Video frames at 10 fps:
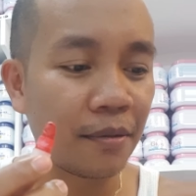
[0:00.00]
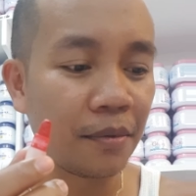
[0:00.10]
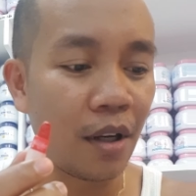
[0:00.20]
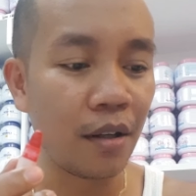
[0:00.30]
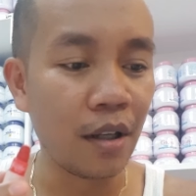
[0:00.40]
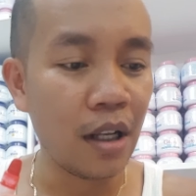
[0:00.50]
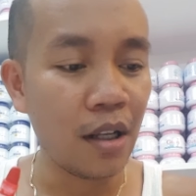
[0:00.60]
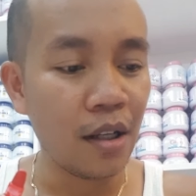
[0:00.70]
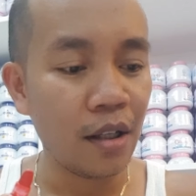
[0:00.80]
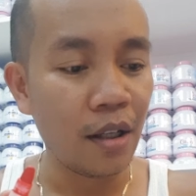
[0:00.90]
No?
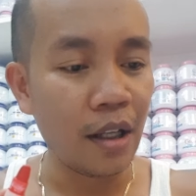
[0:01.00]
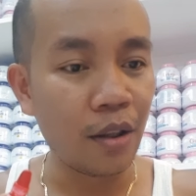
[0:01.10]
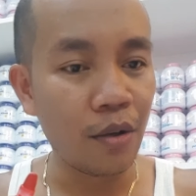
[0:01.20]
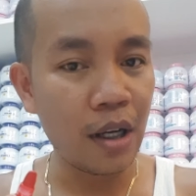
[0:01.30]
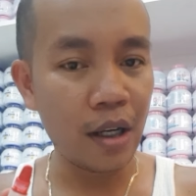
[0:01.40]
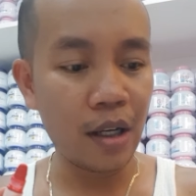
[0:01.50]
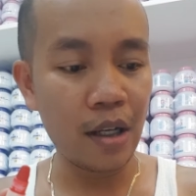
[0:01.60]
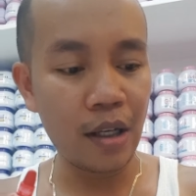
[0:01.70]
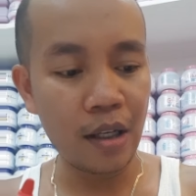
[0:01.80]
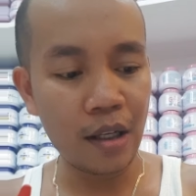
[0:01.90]
Ito
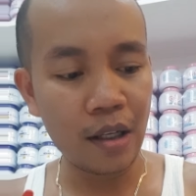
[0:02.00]
ay